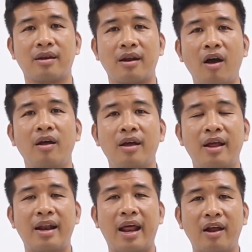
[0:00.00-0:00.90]
đó
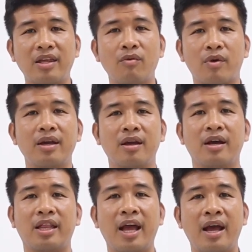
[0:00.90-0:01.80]
là nó chịu cái
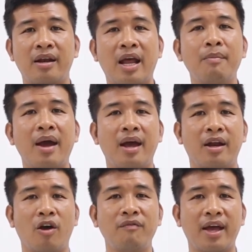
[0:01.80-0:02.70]
người ta nếu mà
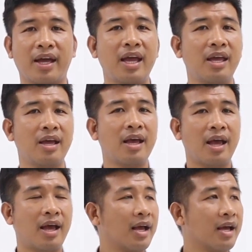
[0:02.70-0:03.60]
nói về cái
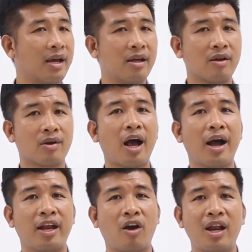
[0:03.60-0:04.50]
ờ,
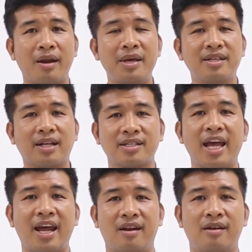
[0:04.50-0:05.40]
họ hay nói là nó bị giật
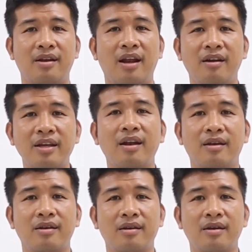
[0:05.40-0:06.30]
sàn là lớn nhất
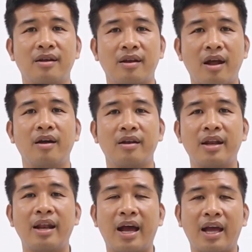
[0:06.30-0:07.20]
đó
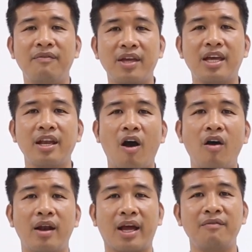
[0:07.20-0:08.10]
nên là cái vị trí
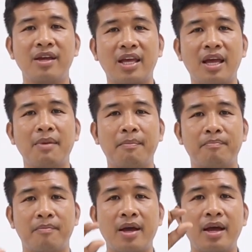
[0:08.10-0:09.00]
đó là cái vị trí mà
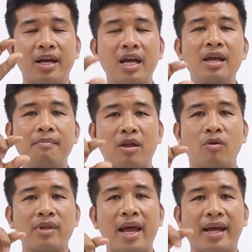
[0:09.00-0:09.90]
khi mà
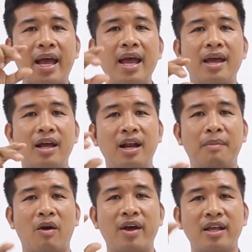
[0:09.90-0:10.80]
chúng ta kê cái
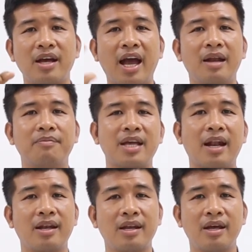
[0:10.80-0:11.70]
lớp bảo vệ giữa hai lớp
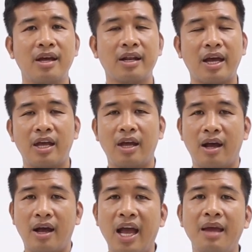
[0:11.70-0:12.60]
sắt thì
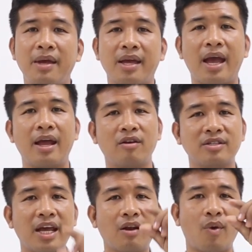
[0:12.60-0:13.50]
ờ, hay bị kê nó
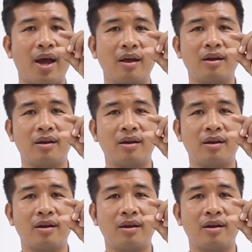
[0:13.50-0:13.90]
sát quá